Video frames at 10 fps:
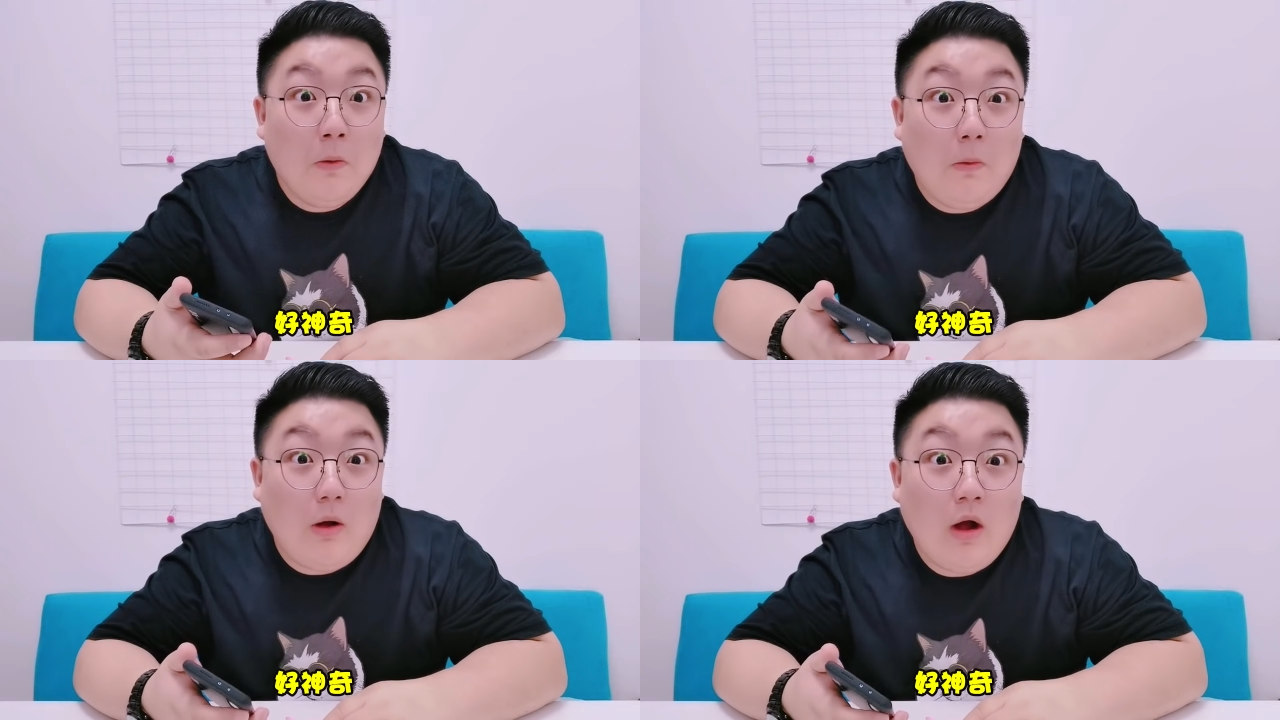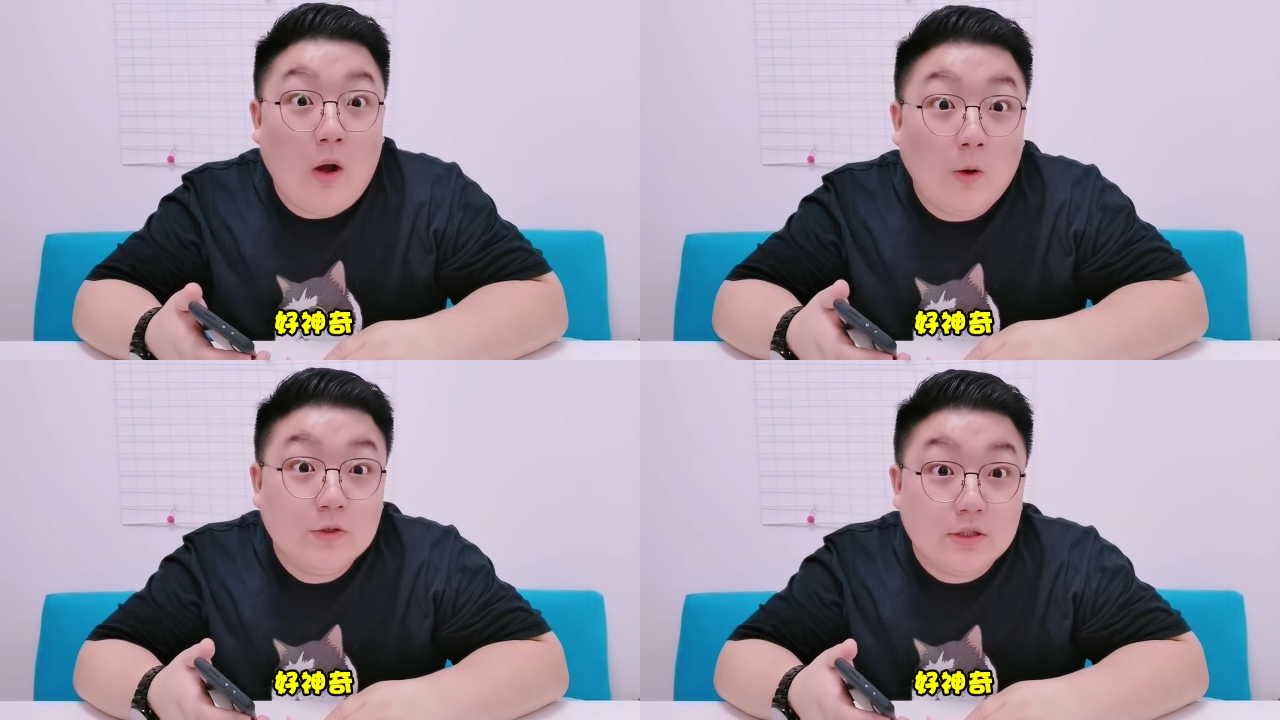哇，
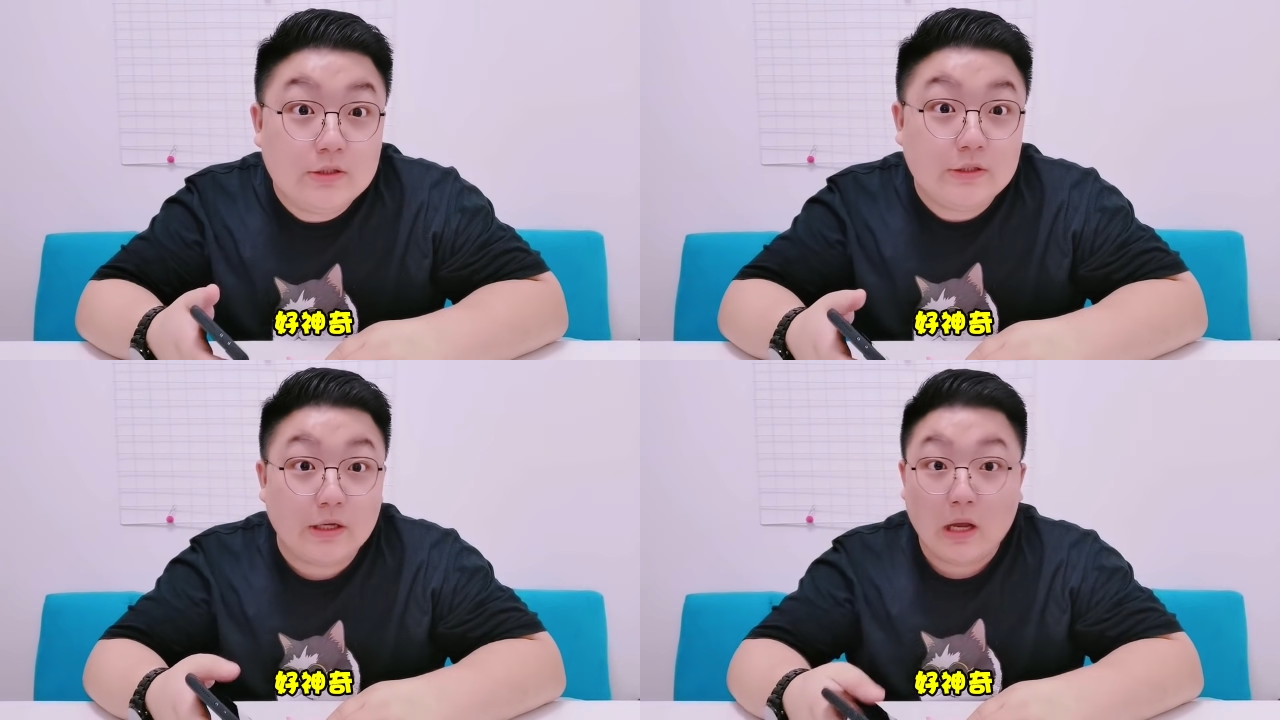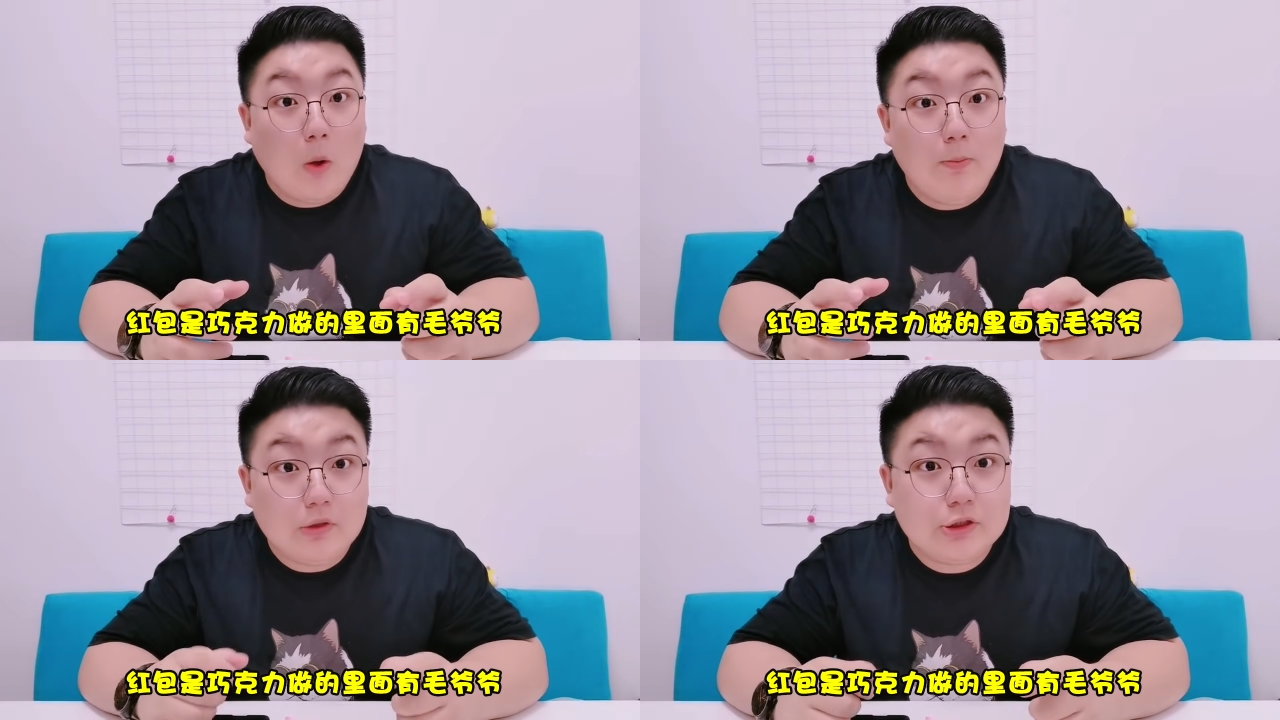好神奇啊！红
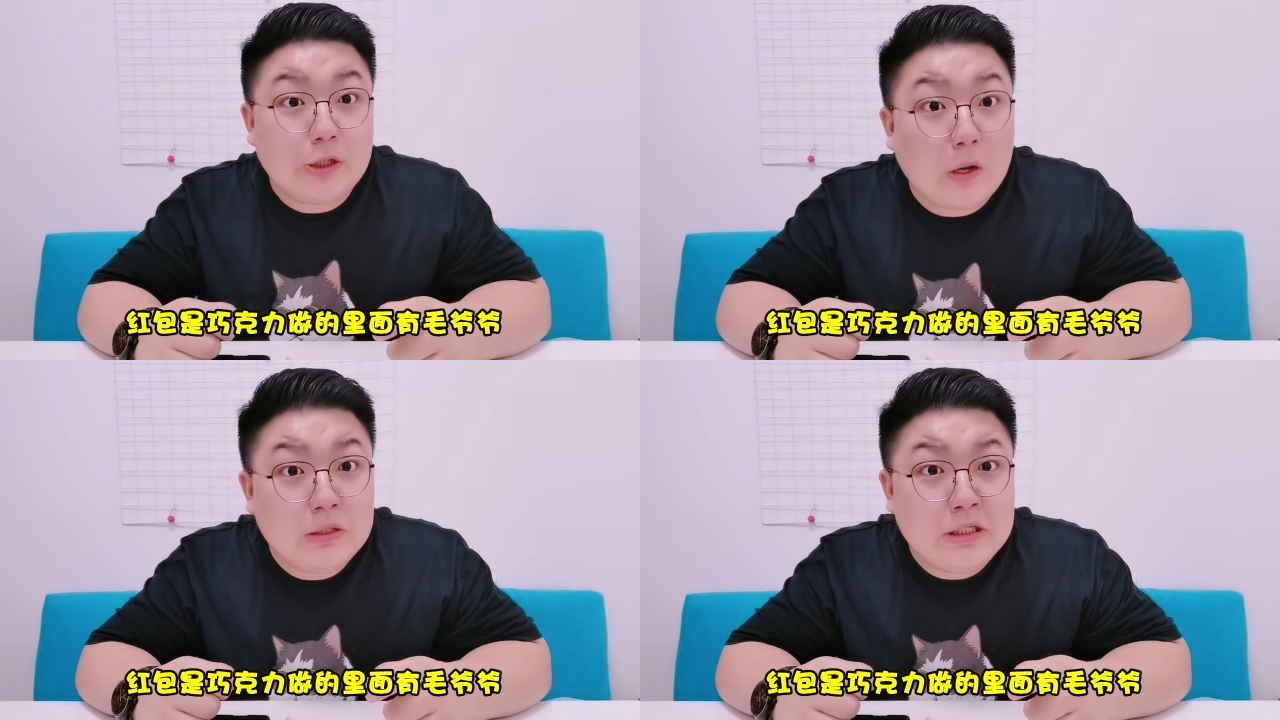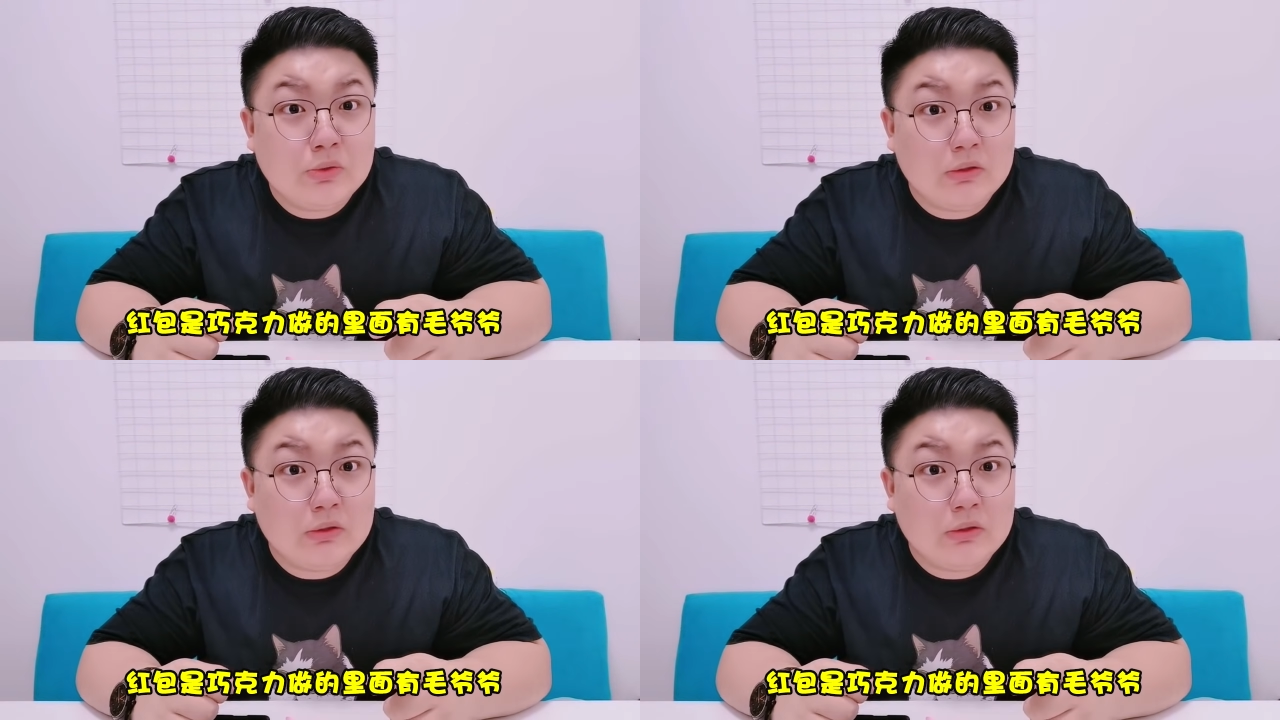包是巧克力做